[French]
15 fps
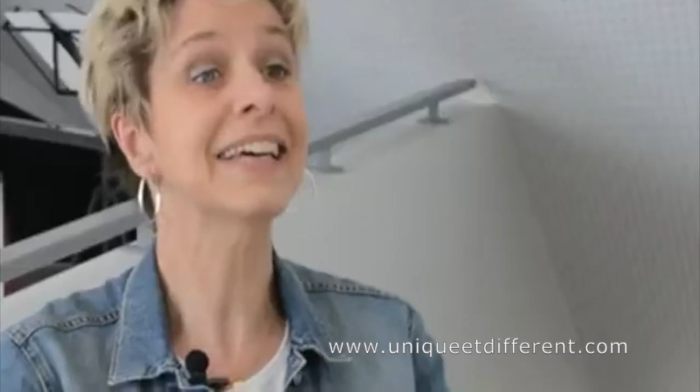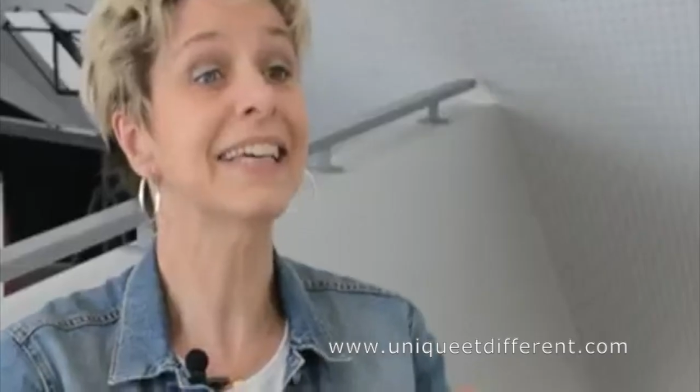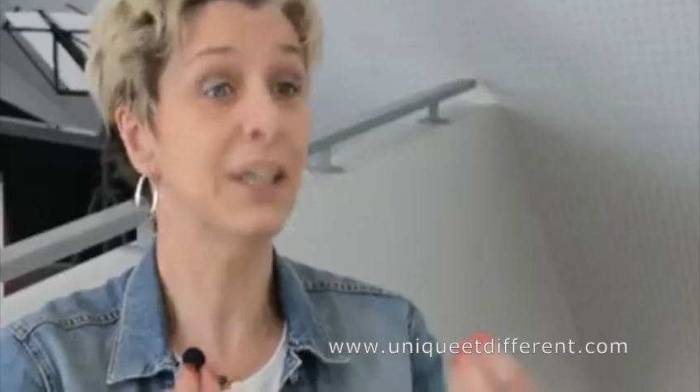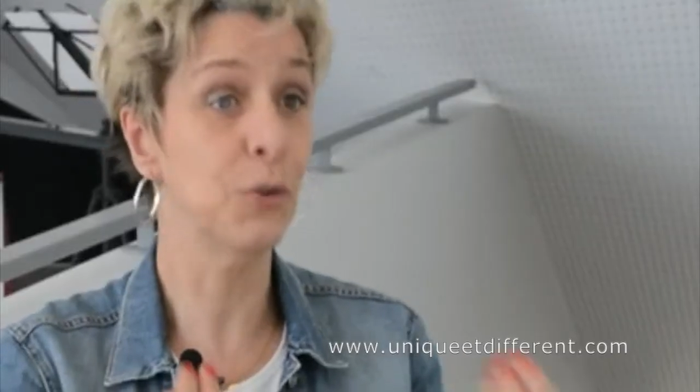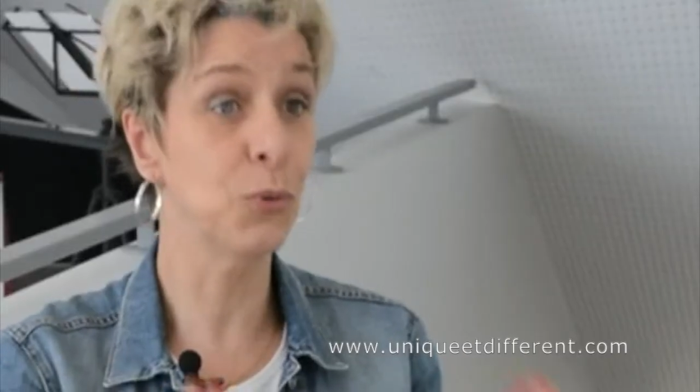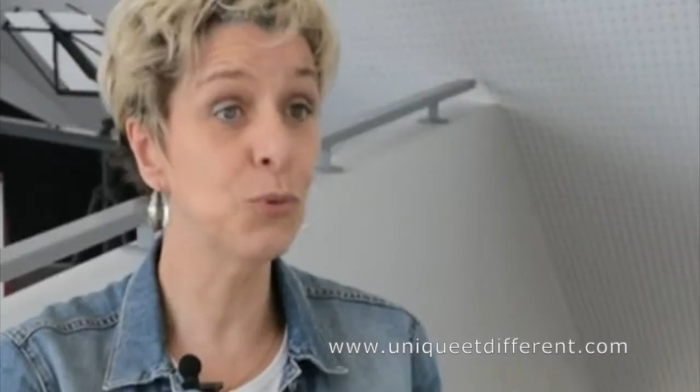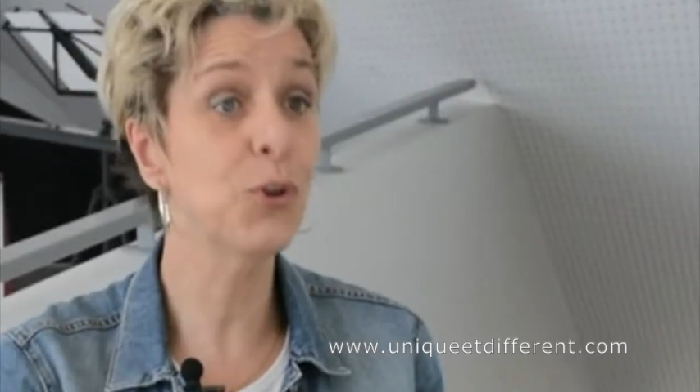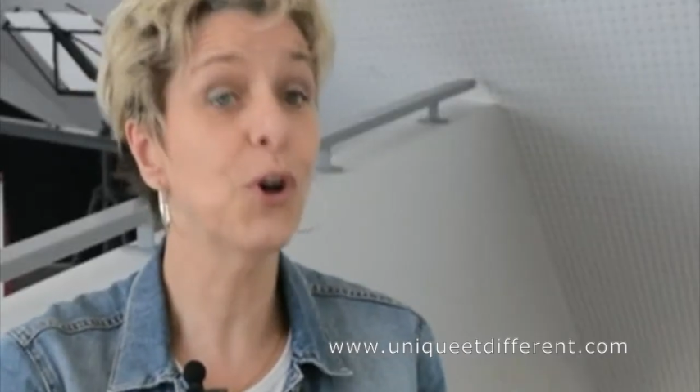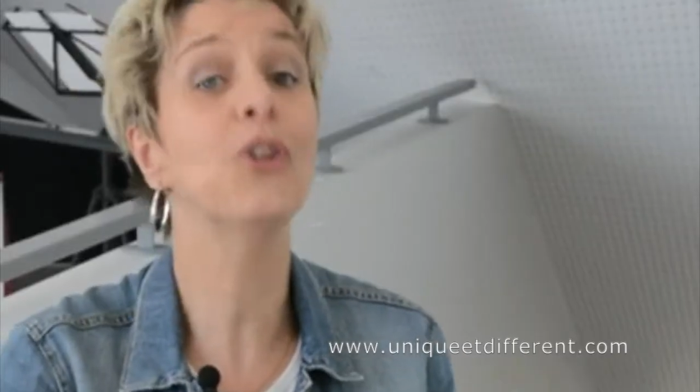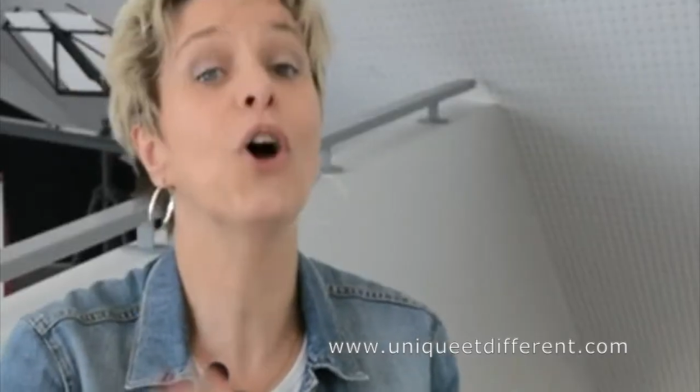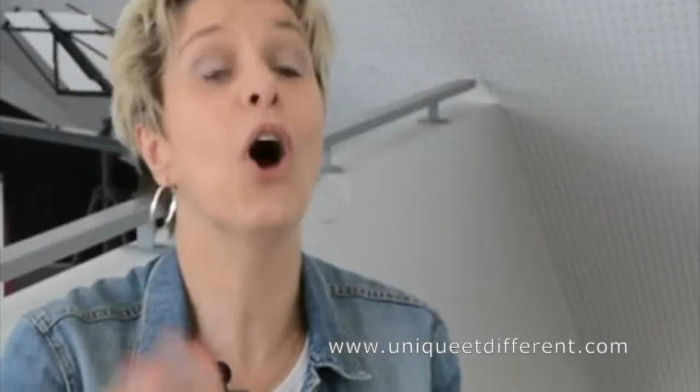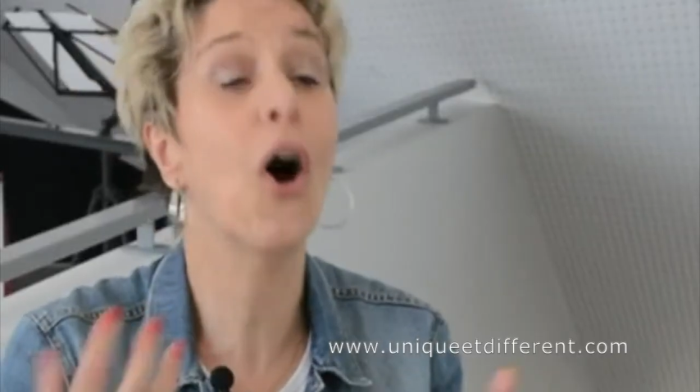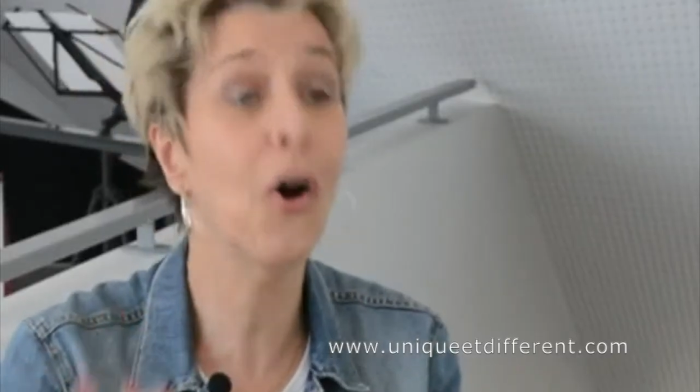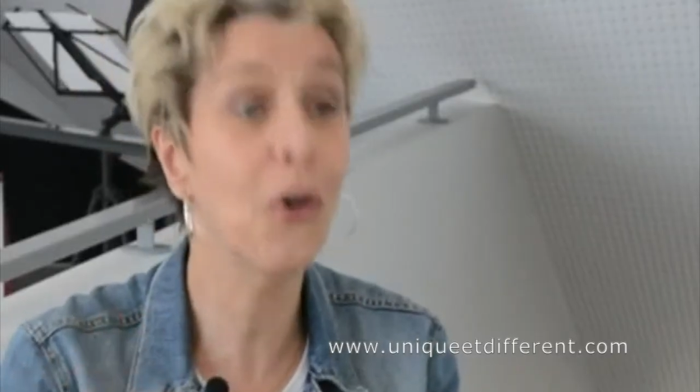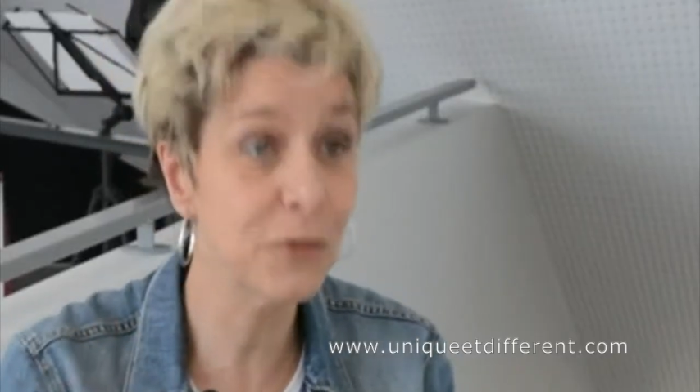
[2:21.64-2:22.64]
qui nous donne
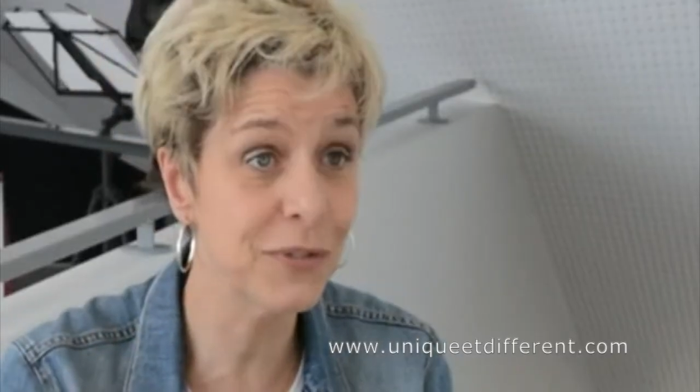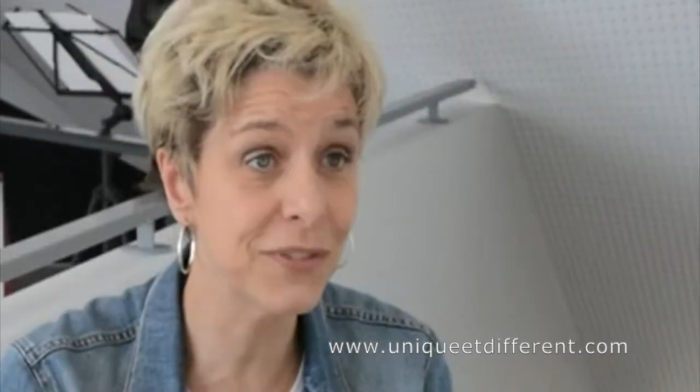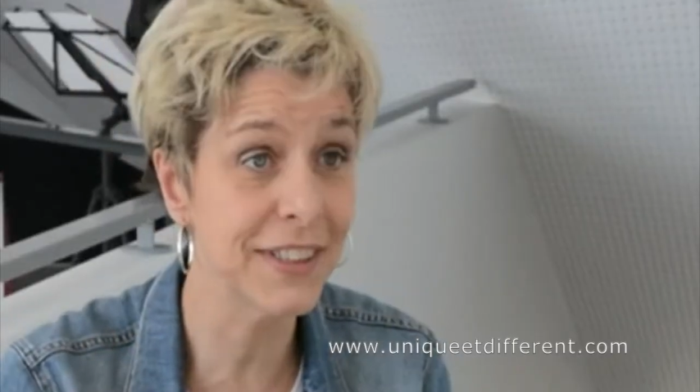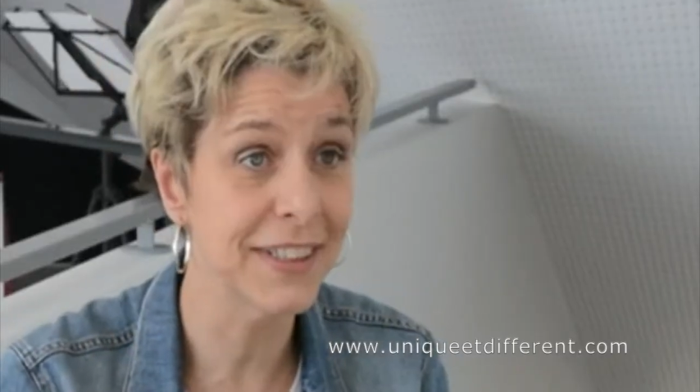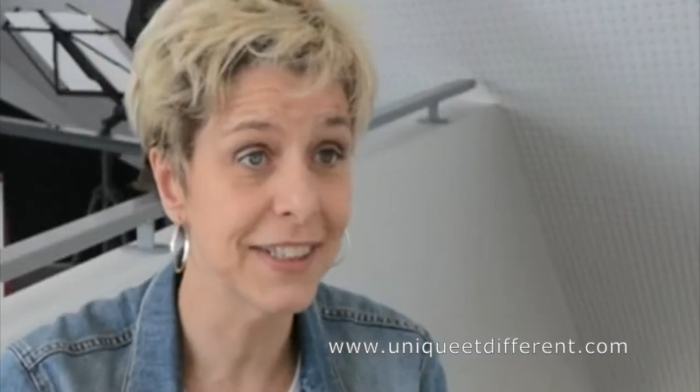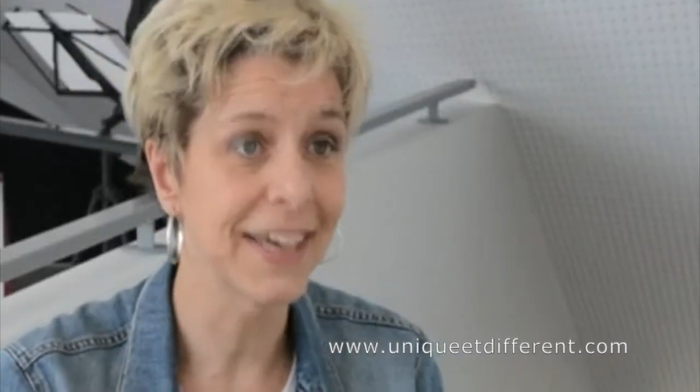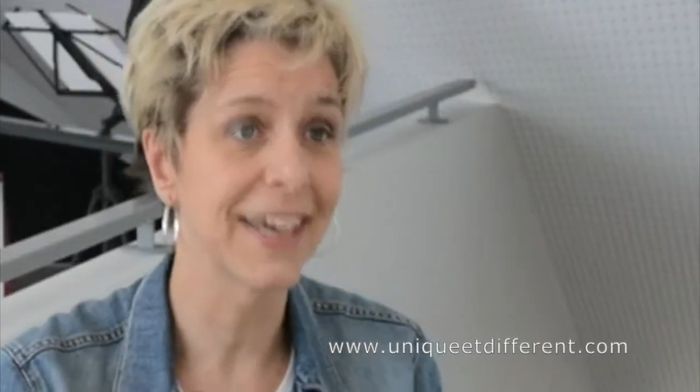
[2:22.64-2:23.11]
envie